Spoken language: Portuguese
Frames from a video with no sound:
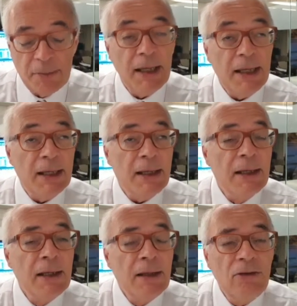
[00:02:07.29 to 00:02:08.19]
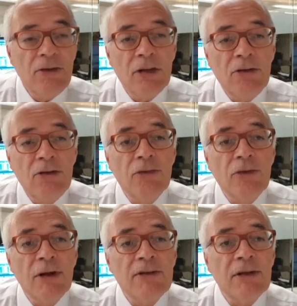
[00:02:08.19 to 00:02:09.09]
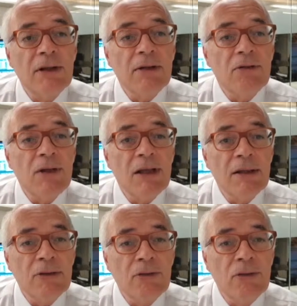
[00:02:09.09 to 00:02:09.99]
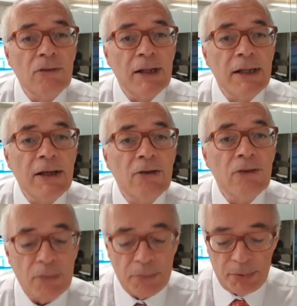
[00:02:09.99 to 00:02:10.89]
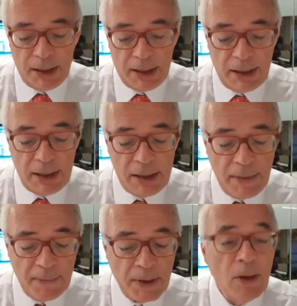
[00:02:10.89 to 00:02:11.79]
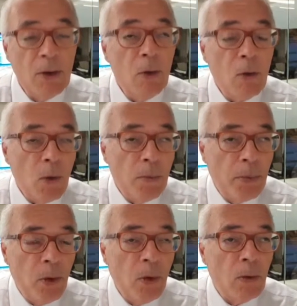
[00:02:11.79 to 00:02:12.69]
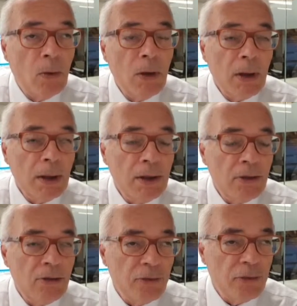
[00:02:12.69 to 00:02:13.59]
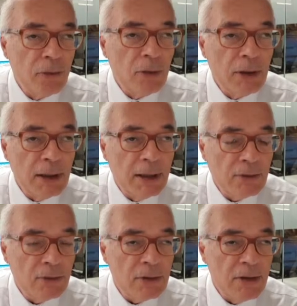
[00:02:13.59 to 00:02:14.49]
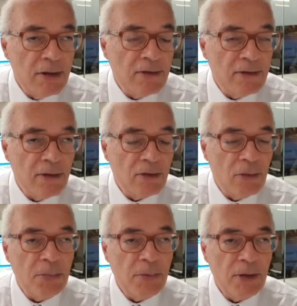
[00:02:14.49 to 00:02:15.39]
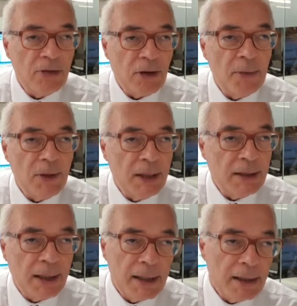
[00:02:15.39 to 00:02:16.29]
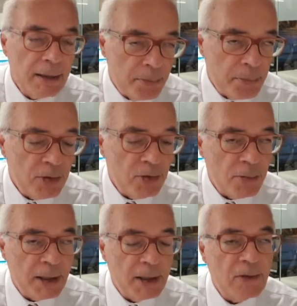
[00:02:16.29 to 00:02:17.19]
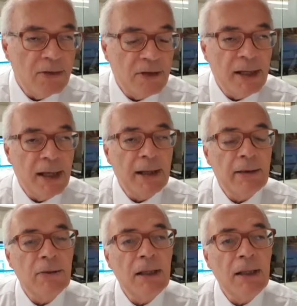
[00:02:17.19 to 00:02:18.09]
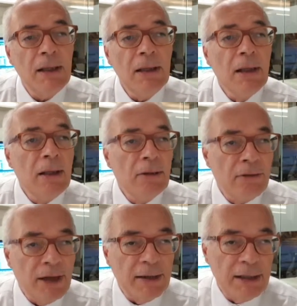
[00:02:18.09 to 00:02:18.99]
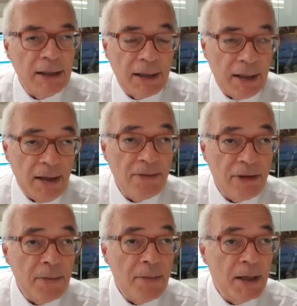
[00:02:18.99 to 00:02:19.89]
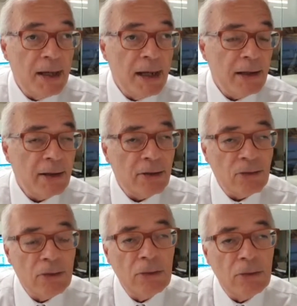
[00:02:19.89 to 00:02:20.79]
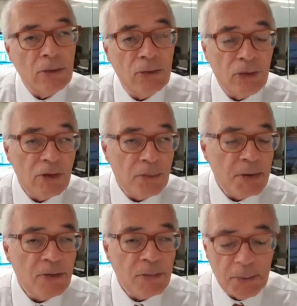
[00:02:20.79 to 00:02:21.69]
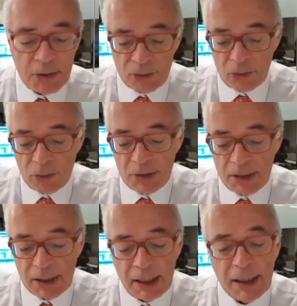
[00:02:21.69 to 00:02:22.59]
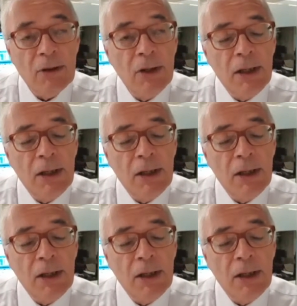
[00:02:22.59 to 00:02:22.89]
Amanhã, dia de divulgação das vendas do varejo por aqui, o Copom que divulga a sua decisão sobre política monetária depois de pregão encerrado aqui, vai ter que reverberar as conclusões e principalmente o comunicado,